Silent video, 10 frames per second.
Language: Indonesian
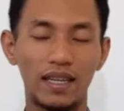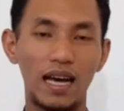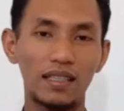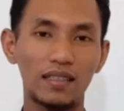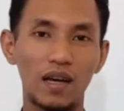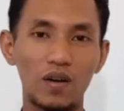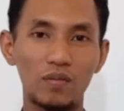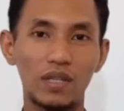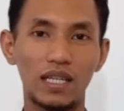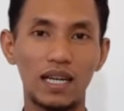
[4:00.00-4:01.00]
Atau
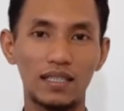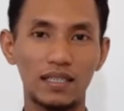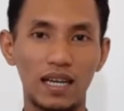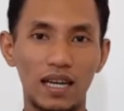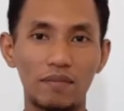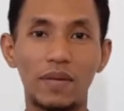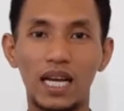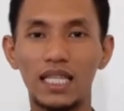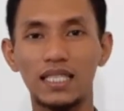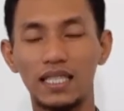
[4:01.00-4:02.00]
merasa
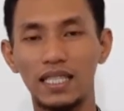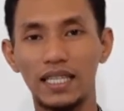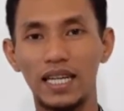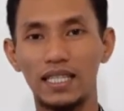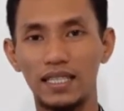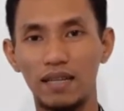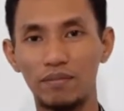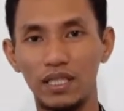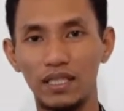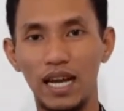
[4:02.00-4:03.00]
malas ketika di
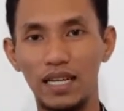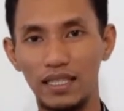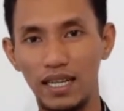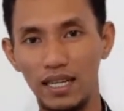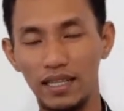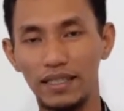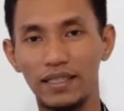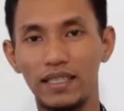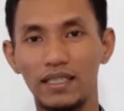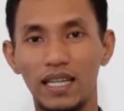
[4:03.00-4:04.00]
samping Anda
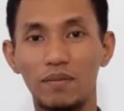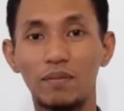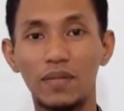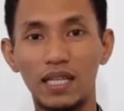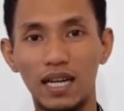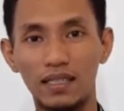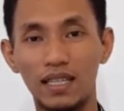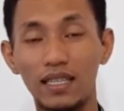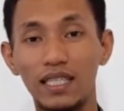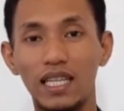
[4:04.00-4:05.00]
dan
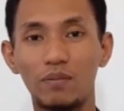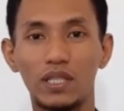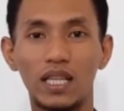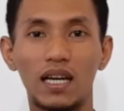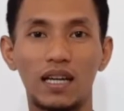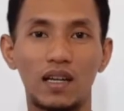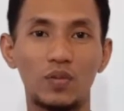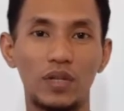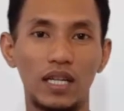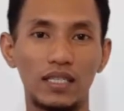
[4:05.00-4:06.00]
merasa tidak betah kalau
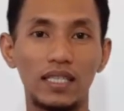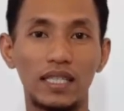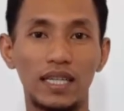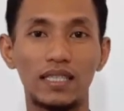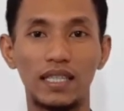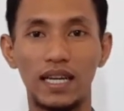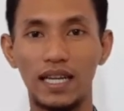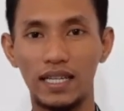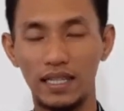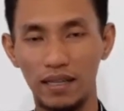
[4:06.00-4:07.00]
berada dekat dengan
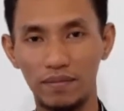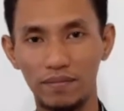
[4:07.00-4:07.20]
Anda.